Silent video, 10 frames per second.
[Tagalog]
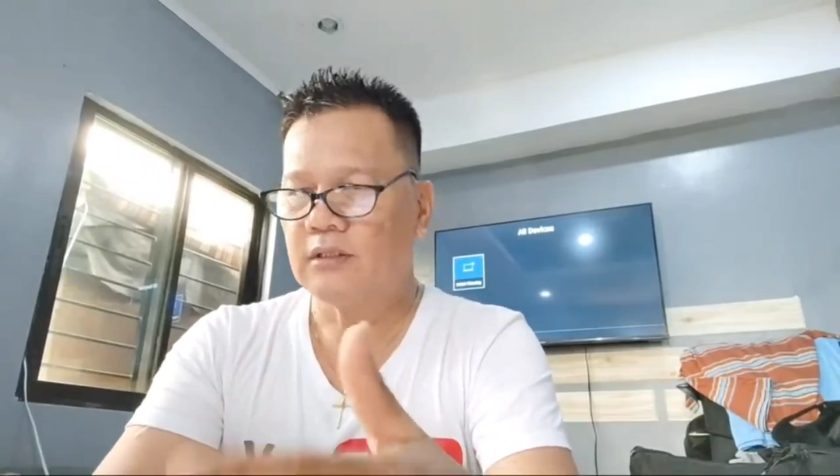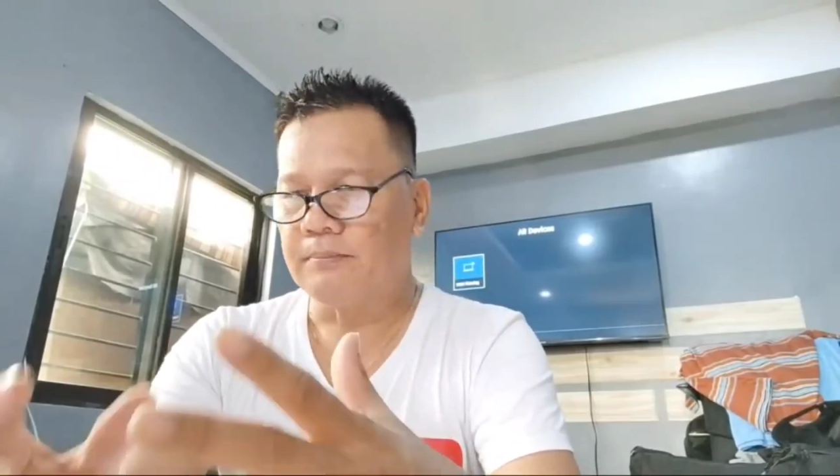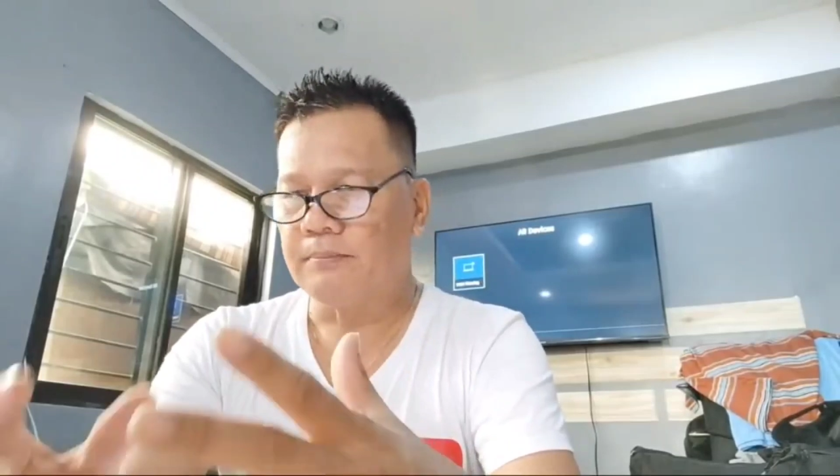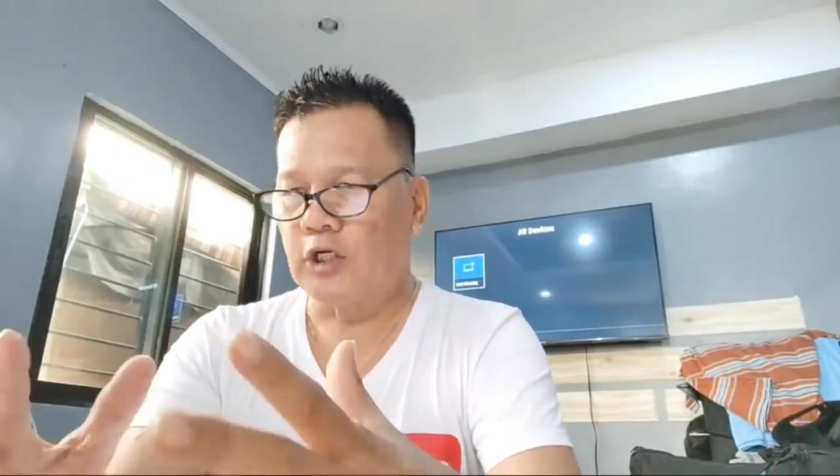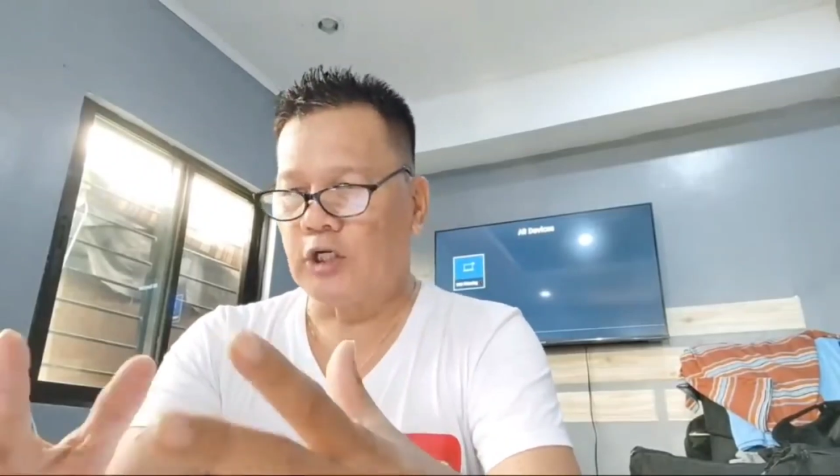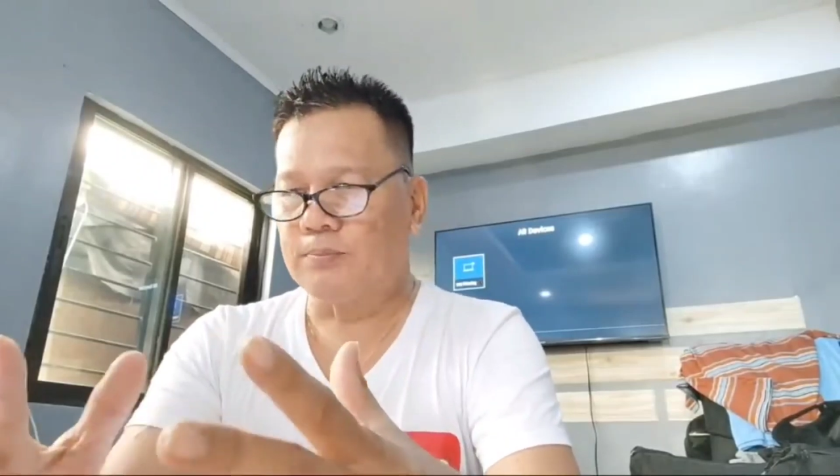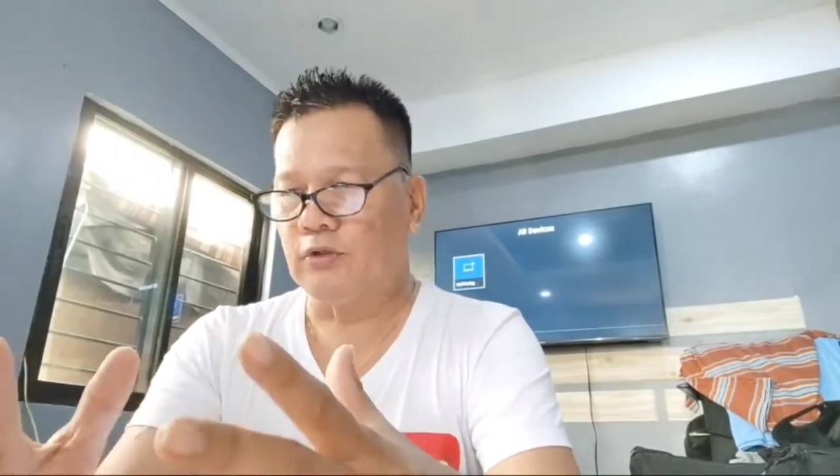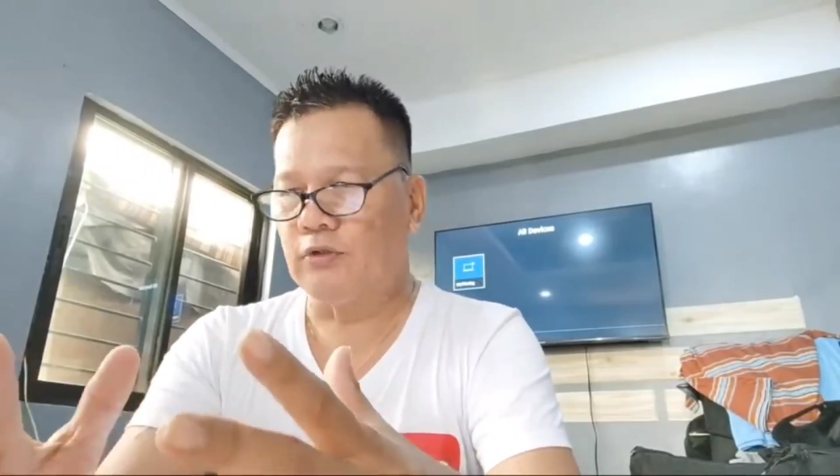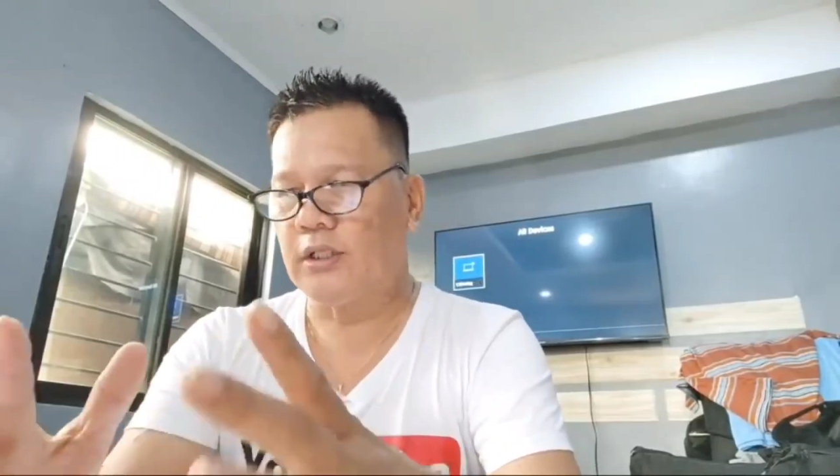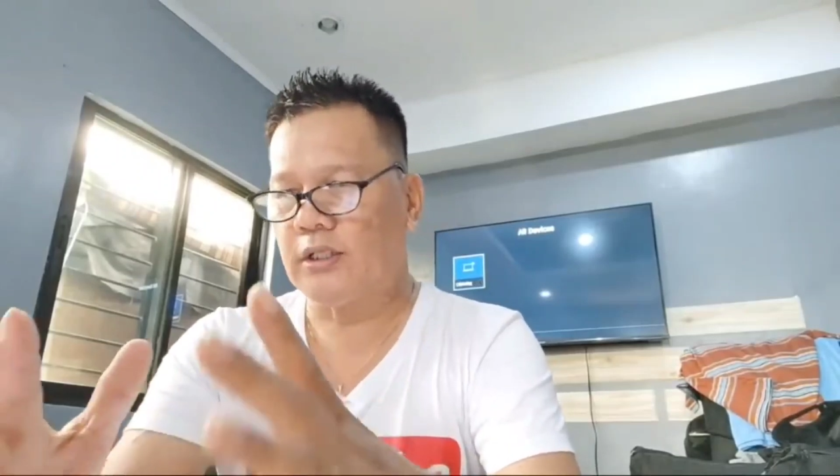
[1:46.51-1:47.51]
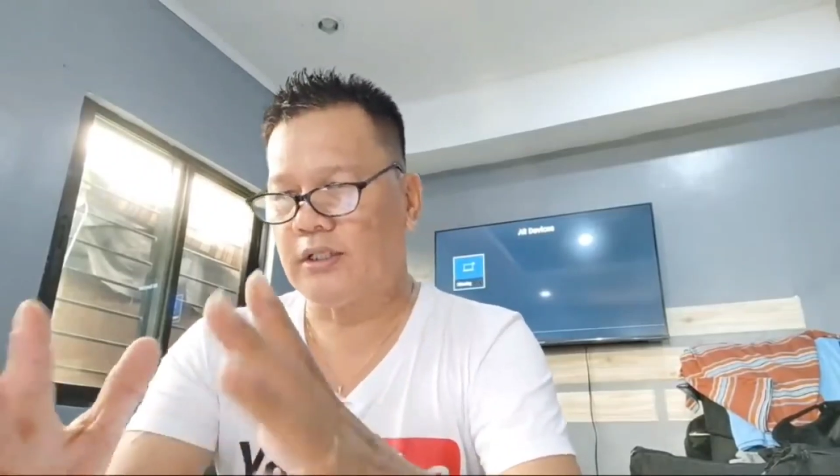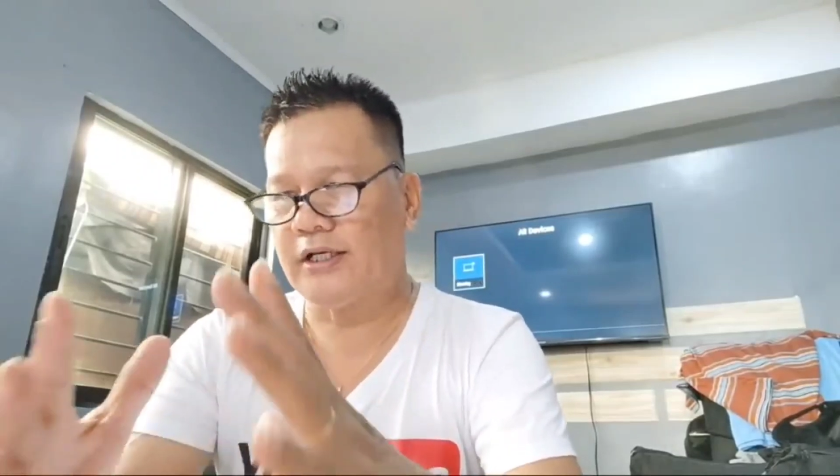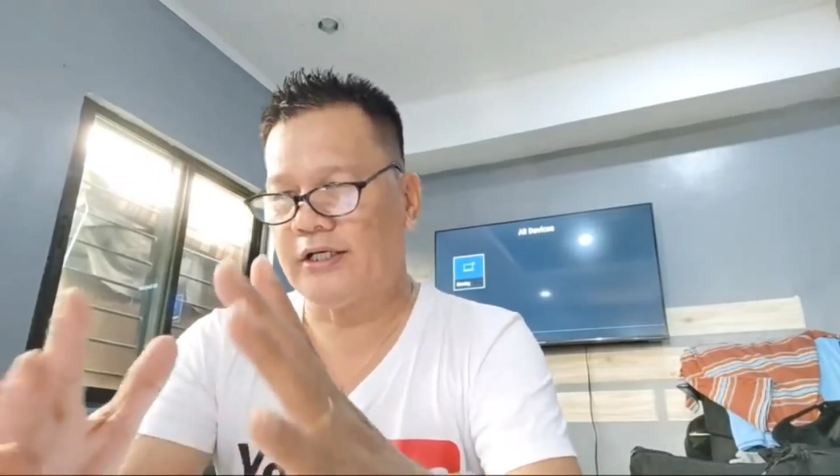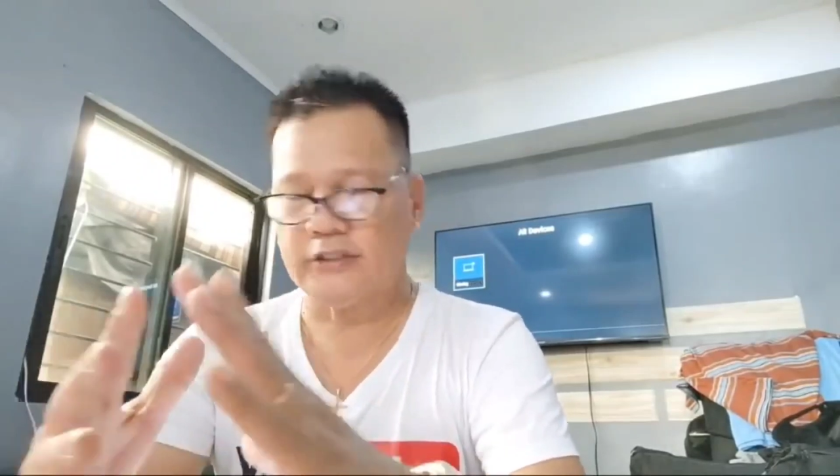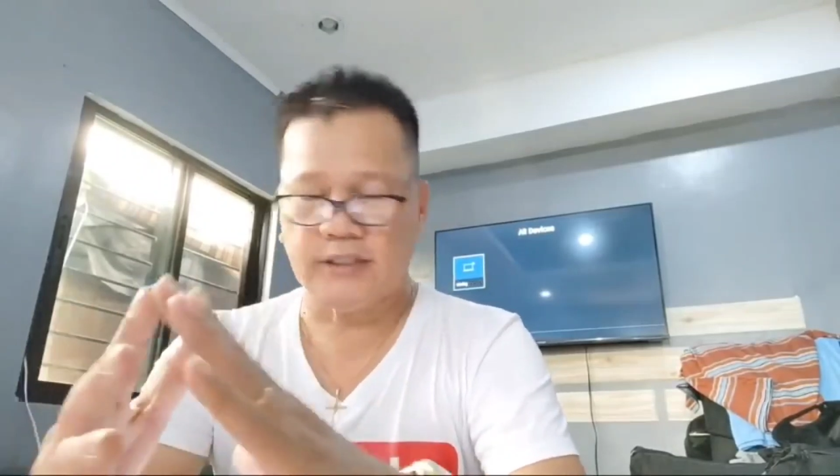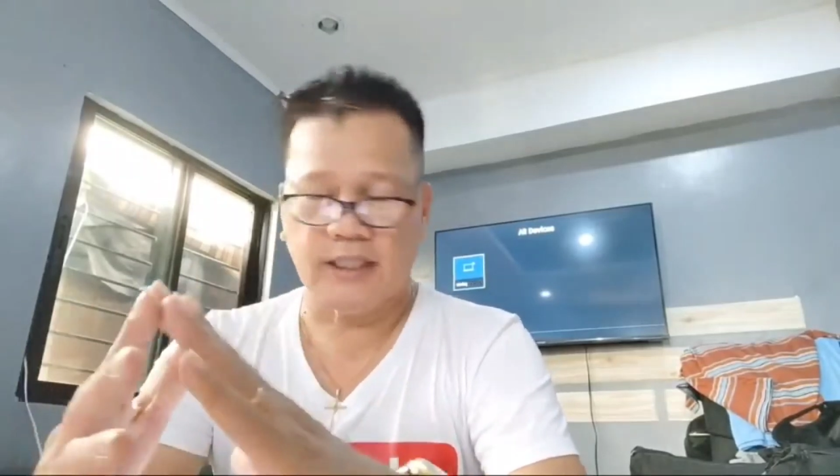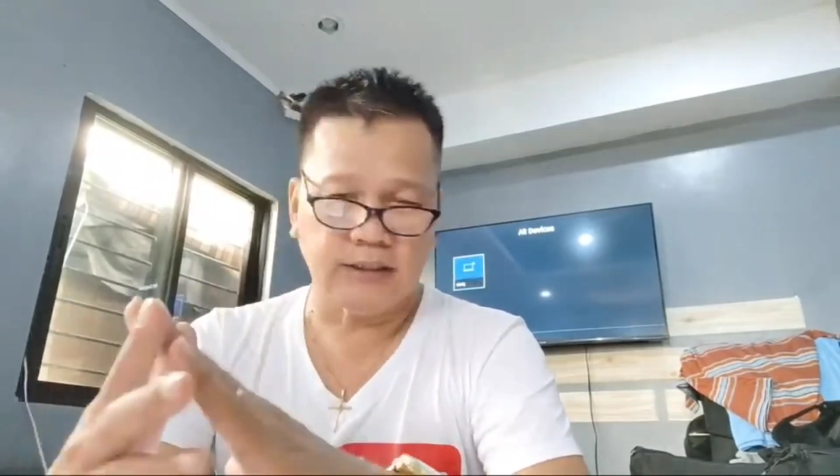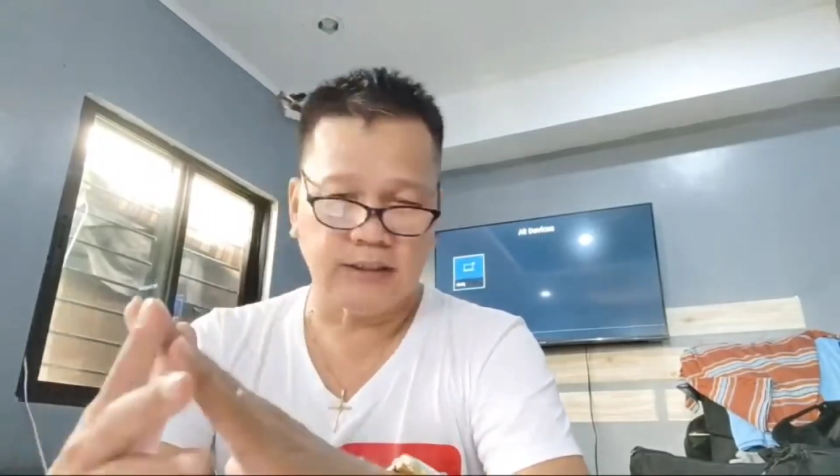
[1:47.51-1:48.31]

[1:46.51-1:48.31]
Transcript: pero po ayusin natin